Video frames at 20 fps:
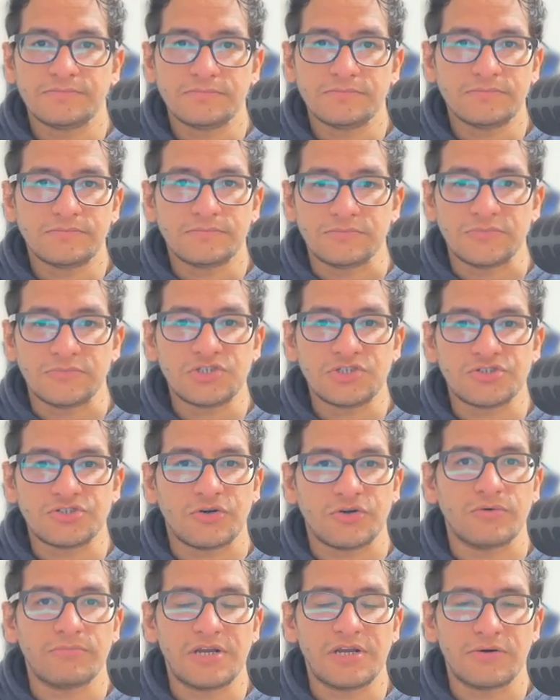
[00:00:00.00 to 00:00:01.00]
مش
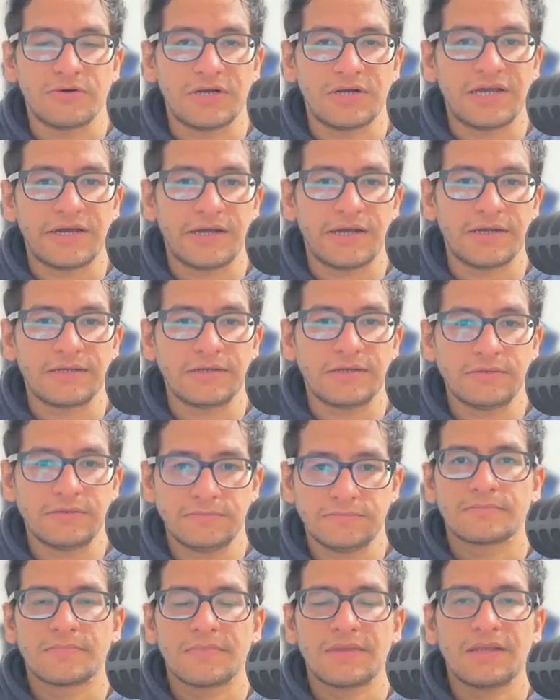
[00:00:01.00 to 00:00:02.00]
عملة ولا حاجة
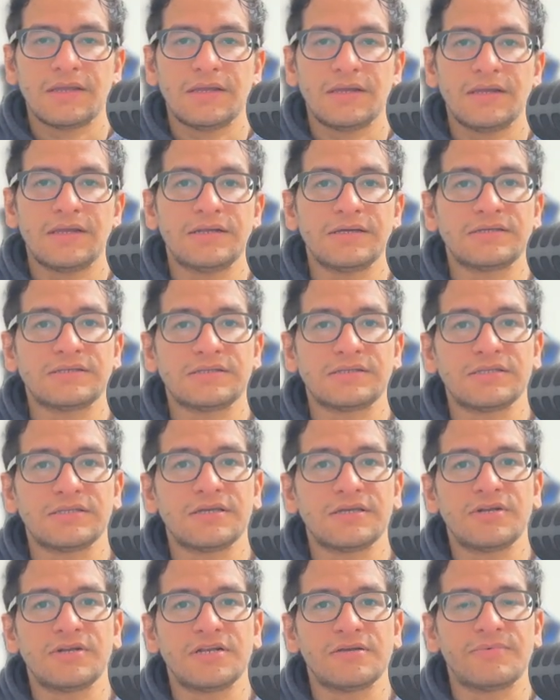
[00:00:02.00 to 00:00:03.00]

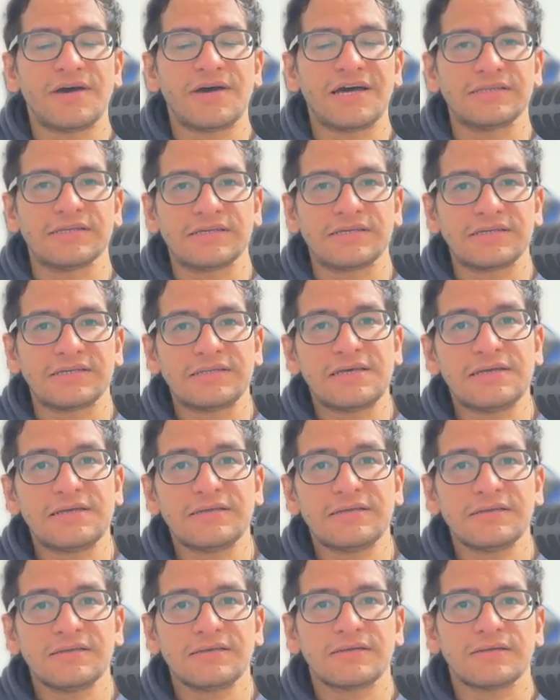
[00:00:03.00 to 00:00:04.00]
الاكتتاب اللي بعد
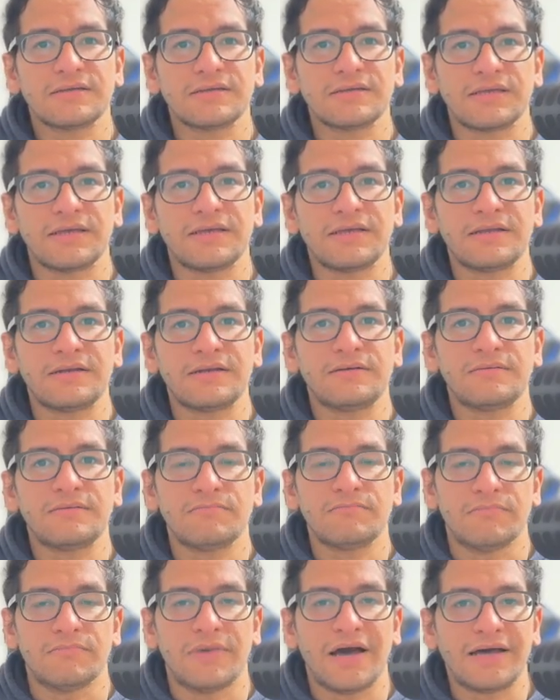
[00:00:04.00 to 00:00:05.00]
كده كان
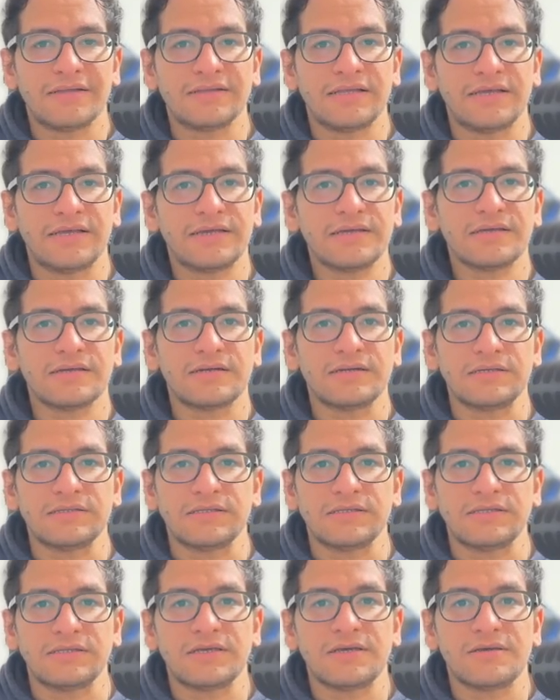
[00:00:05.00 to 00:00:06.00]
بعد آخر
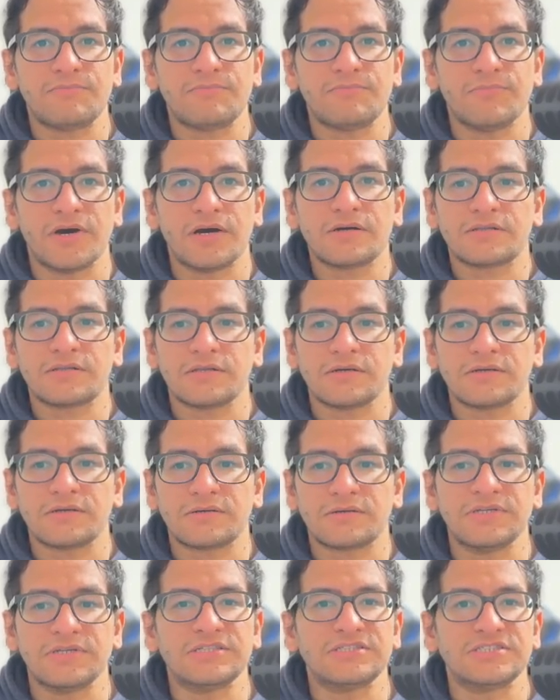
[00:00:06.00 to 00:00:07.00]
اكتتاب بأكتر
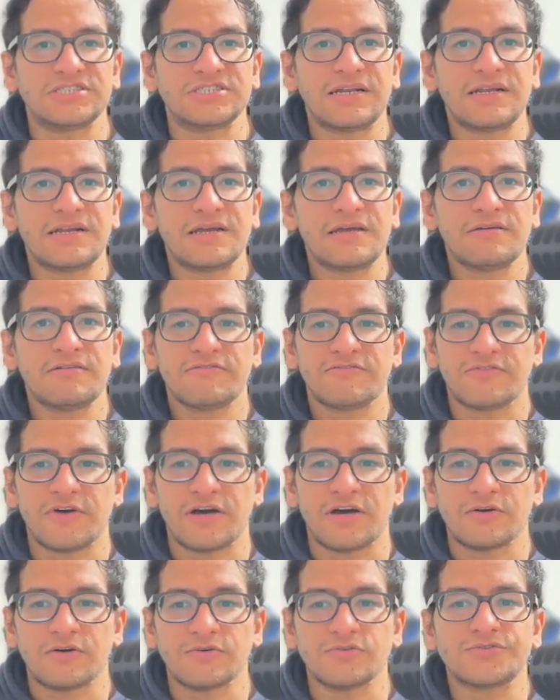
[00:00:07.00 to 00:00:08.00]
من سنة في
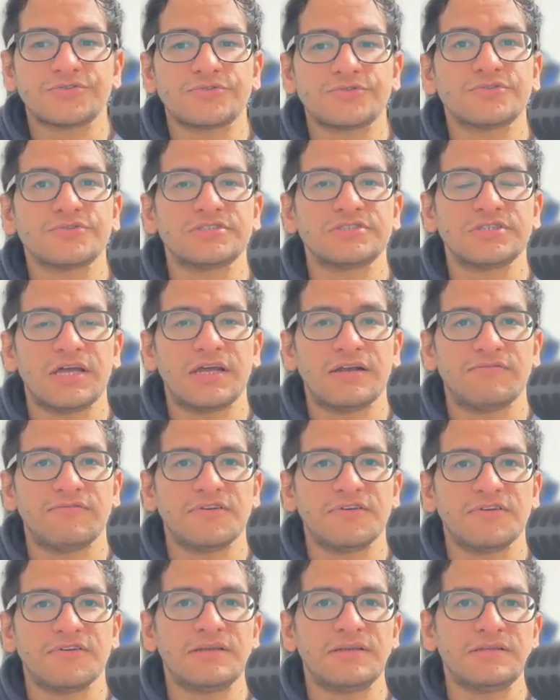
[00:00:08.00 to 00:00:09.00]
أغسطس
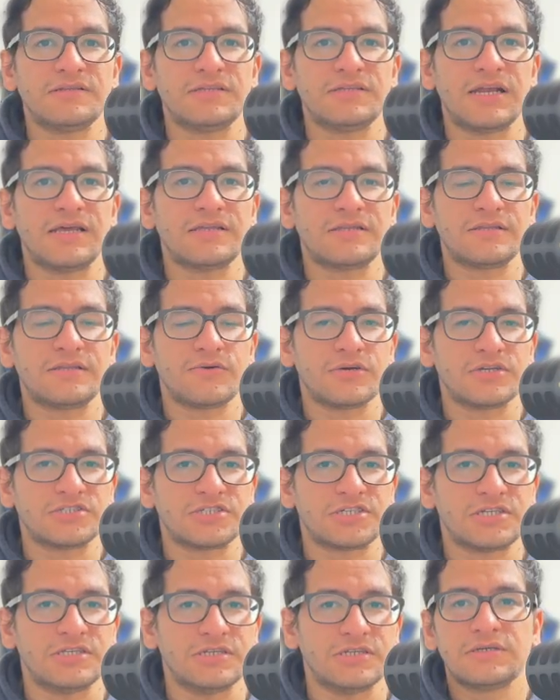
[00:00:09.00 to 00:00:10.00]

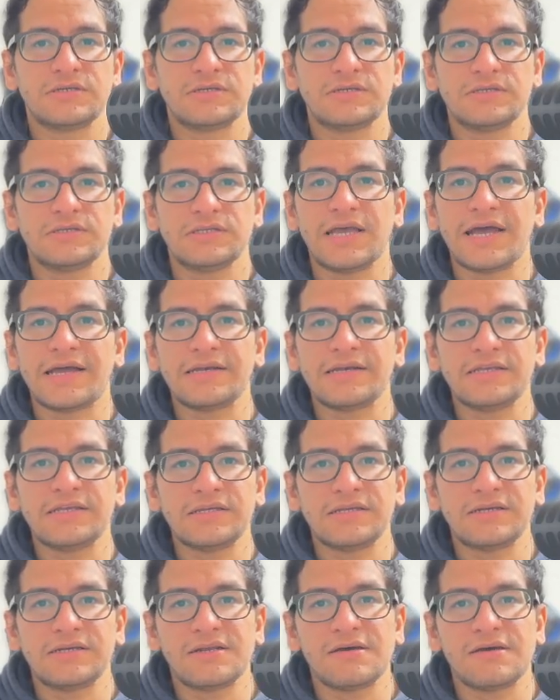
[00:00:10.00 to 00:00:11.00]
2023 يعني
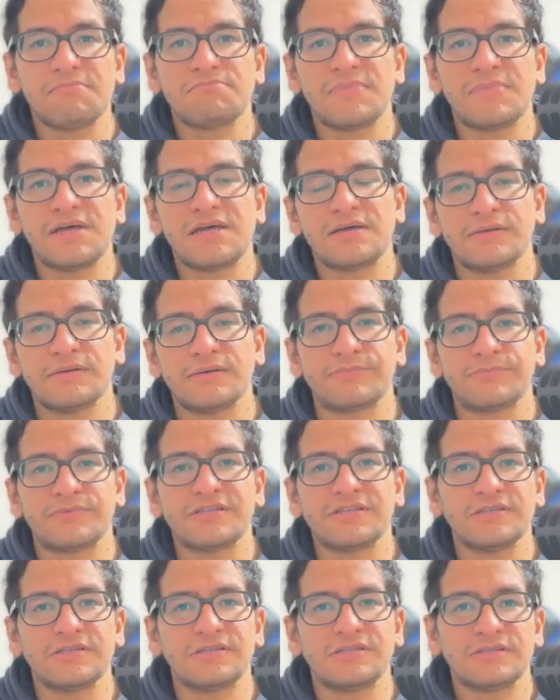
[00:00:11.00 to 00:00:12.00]
لما
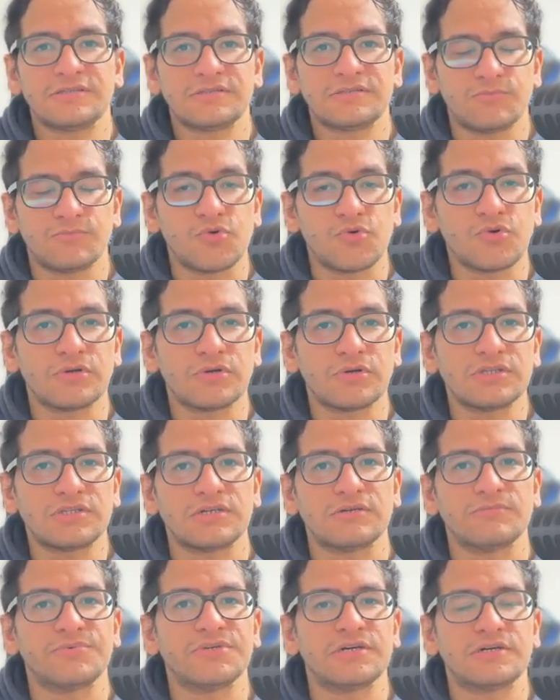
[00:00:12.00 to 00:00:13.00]
ابتدت موجة
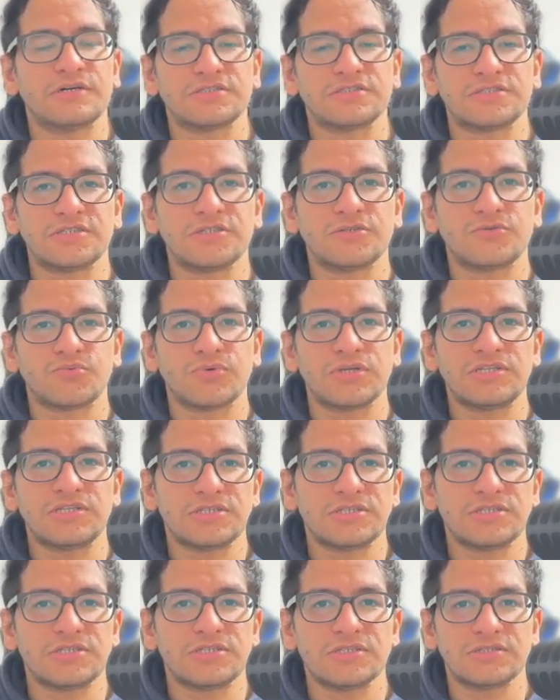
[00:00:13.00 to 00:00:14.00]
البي ار سي 20
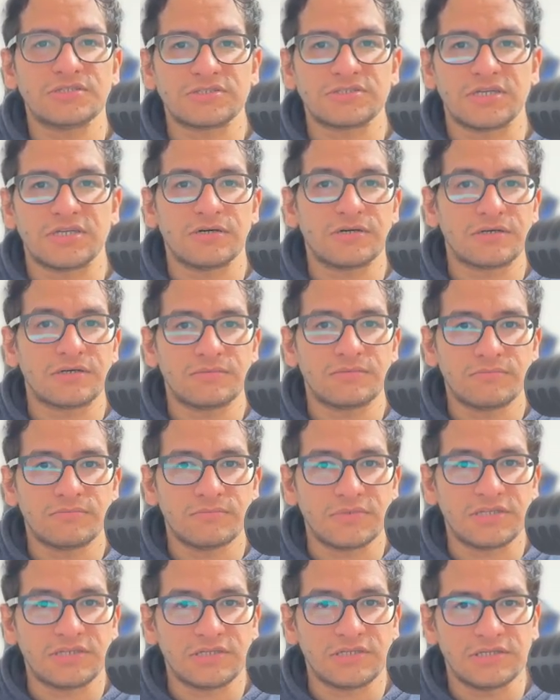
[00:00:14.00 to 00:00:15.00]
تظهر
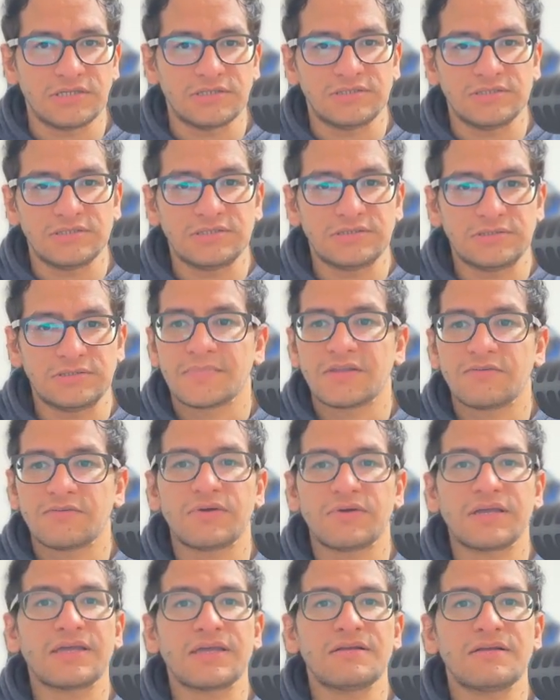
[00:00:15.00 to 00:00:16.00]
من جديد
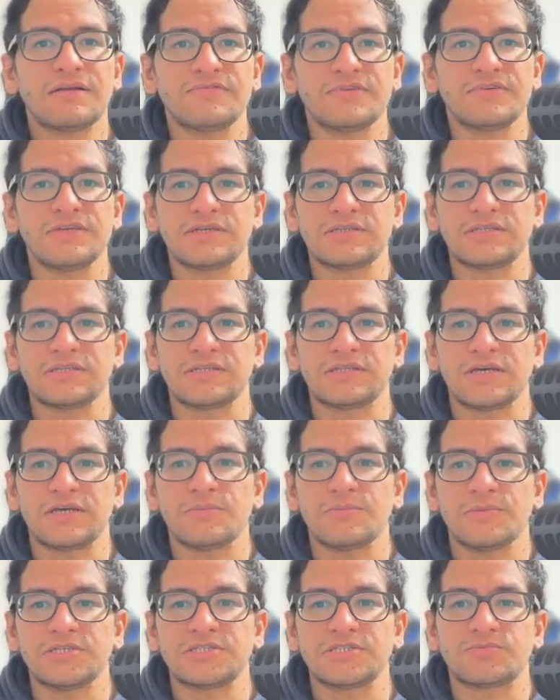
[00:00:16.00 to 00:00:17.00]
فكان في
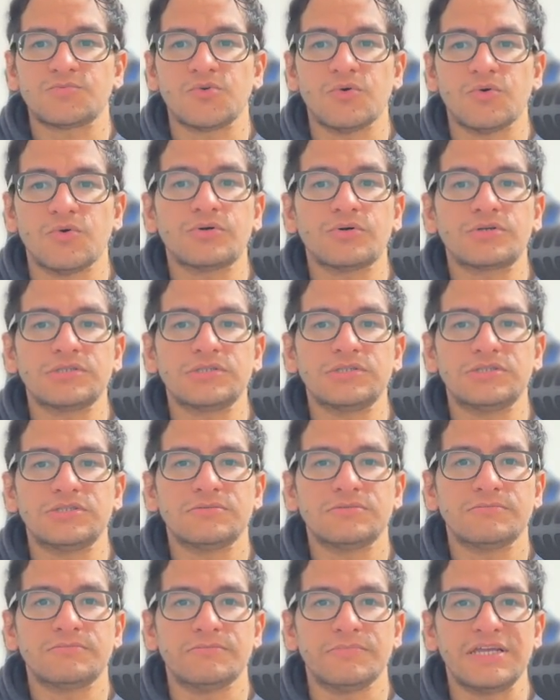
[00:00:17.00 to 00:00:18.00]
اكتتاب اسمه اورد
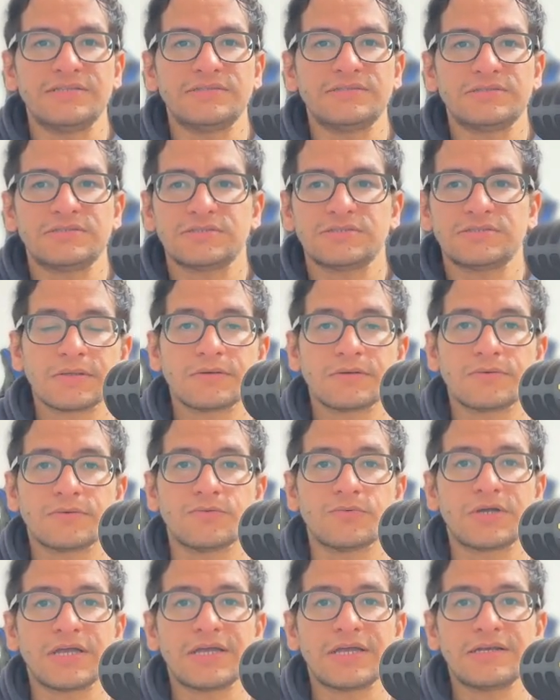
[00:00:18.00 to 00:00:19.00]
منت
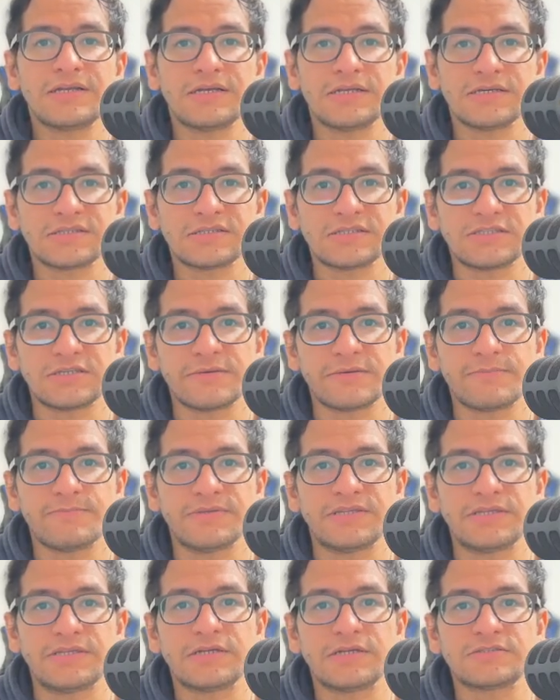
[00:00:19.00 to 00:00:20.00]
وكان الاكتتاب
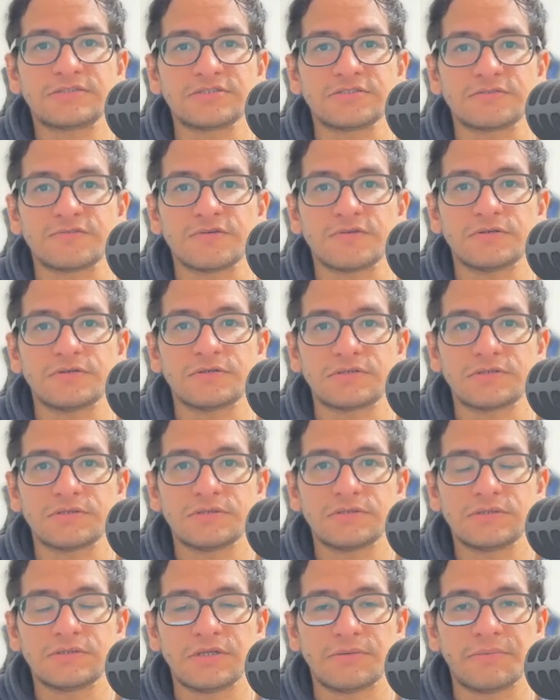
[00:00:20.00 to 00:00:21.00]
بثلاث أصفار
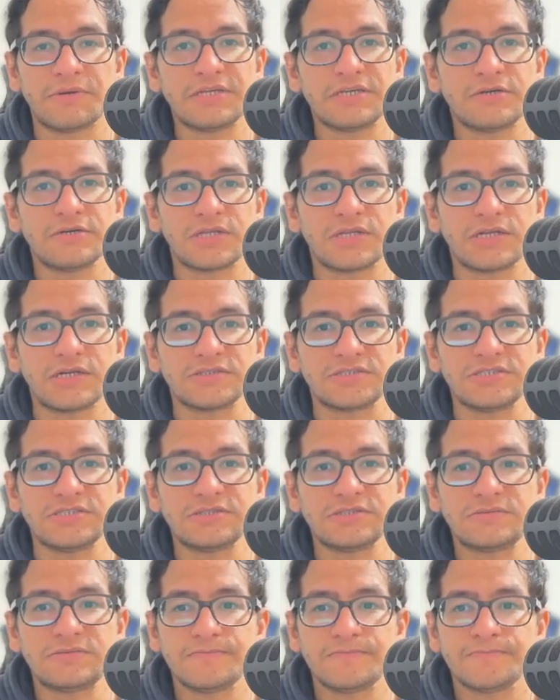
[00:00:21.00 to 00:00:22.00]

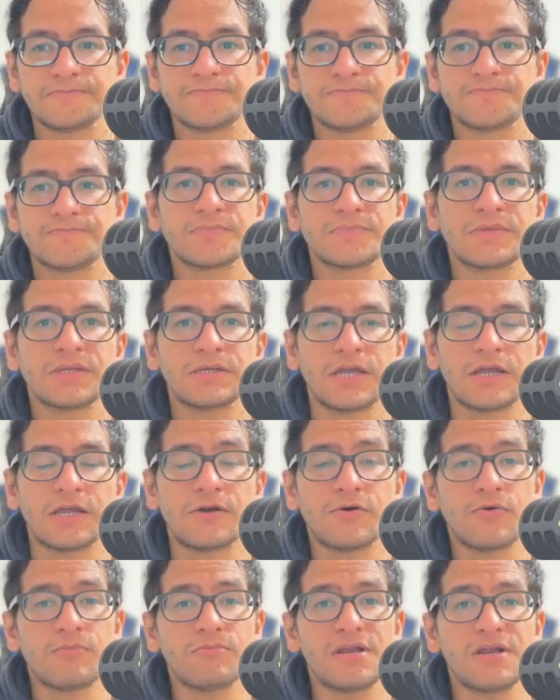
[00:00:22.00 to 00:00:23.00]
38
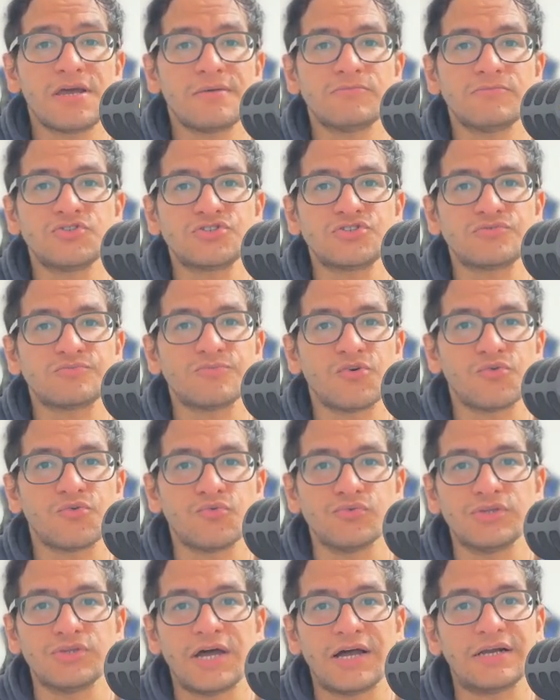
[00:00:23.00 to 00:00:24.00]
العملة مش
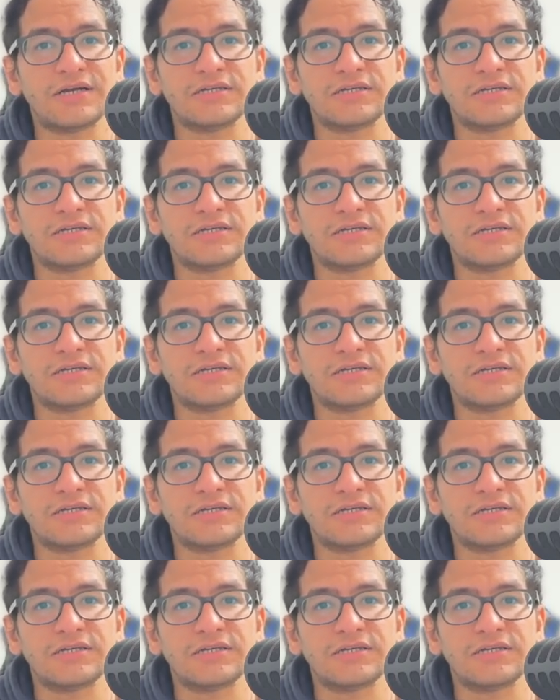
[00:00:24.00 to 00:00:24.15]
موجودة على